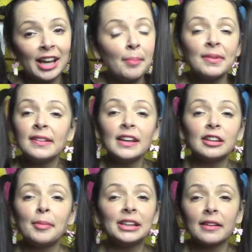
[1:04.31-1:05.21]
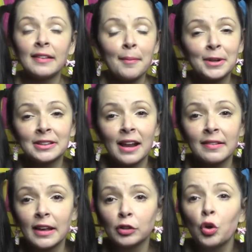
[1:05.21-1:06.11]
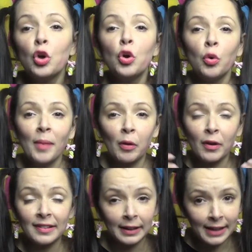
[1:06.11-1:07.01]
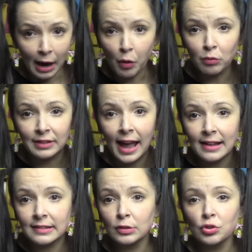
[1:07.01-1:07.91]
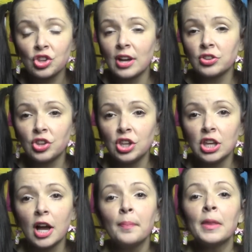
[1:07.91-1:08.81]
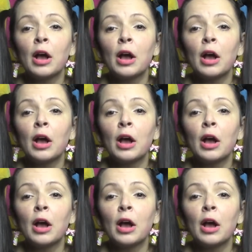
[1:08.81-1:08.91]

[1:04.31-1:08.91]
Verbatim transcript: A Gabizinha também está sempre trazendo uma coisa que acontece no dia a dia,